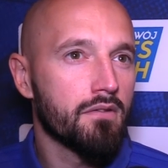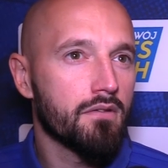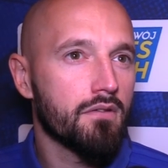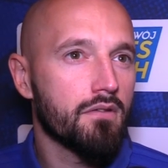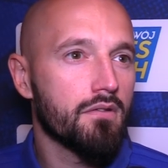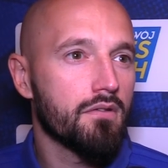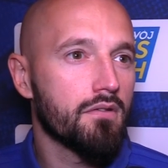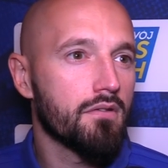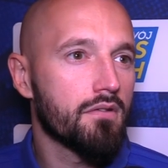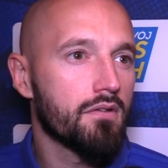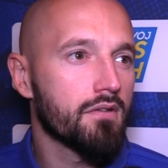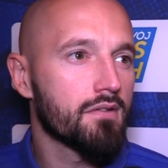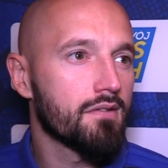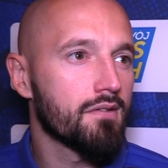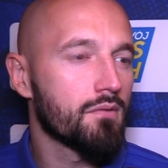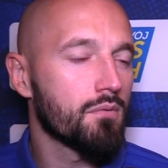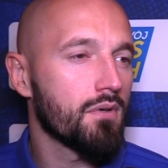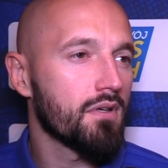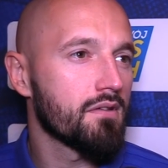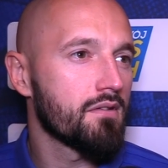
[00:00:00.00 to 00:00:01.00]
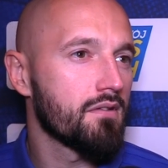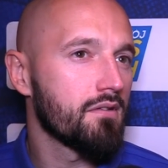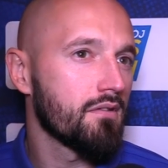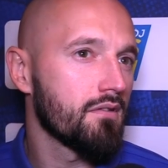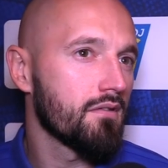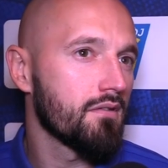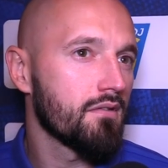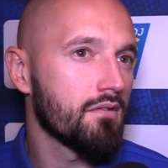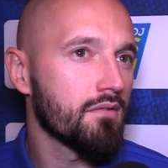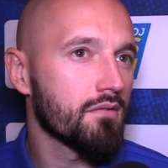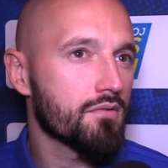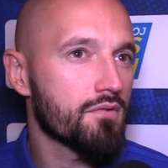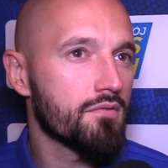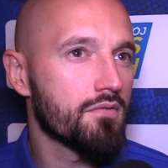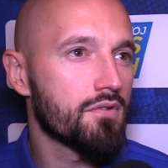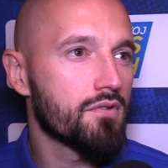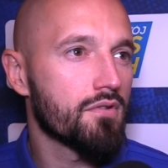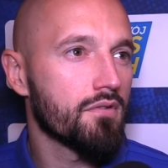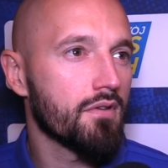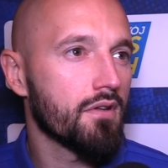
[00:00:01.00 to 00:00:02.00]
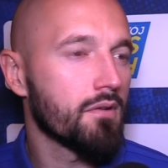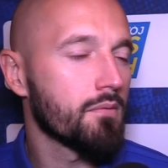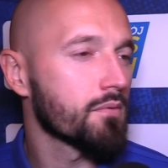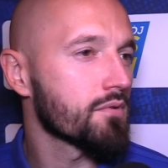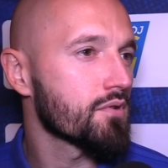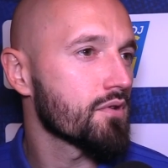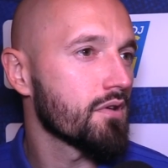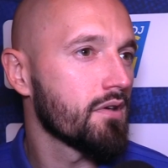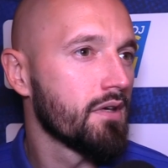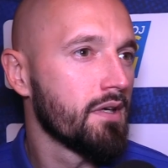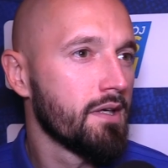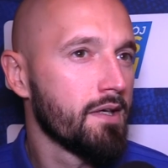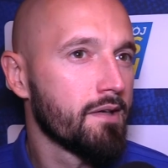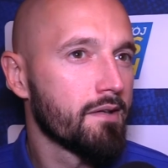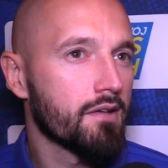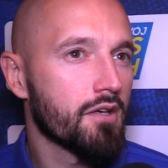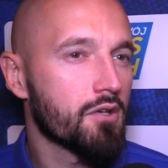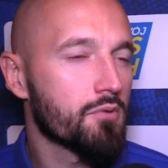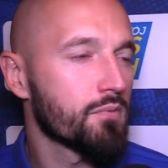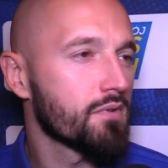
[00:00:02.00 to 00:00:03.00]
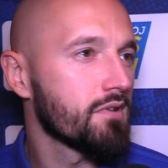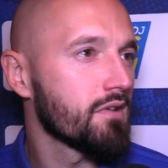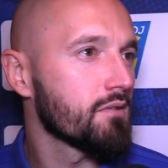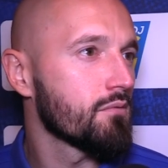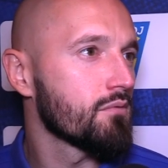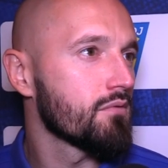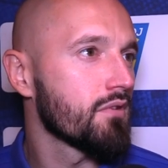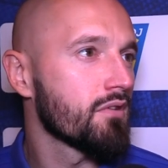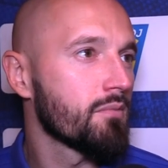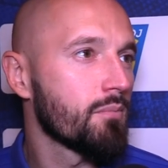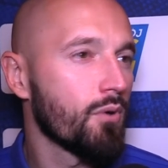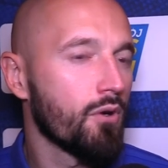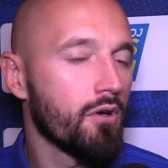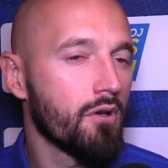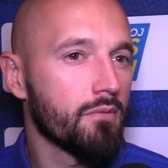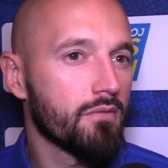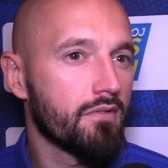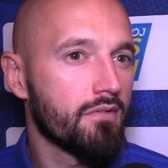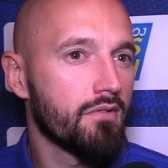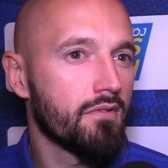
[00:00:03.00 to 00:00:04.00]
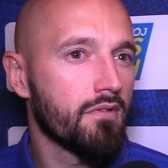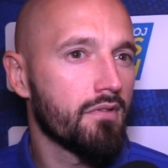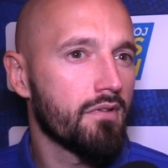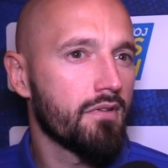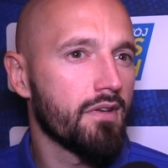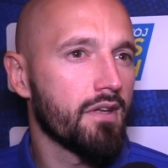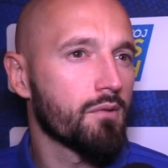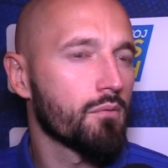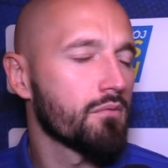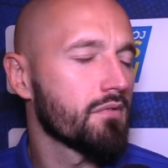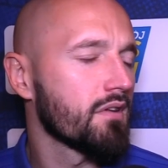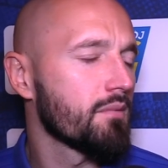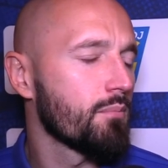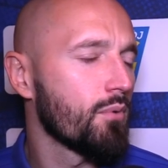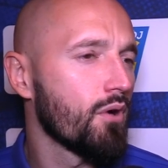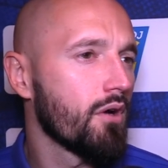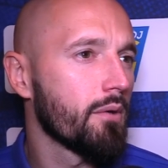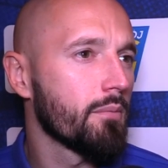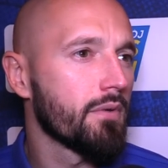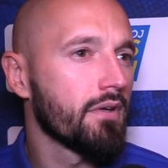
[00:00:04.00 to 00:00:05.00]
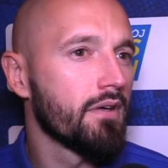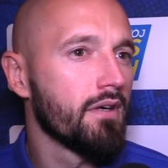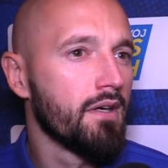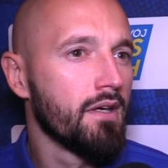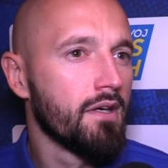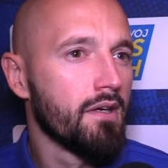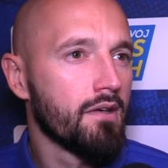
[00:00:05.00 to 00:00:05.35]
i tych sytuacji oczywiście wiadomo, że graliśmy z niezłym zespołem, z niezłym zespołem i,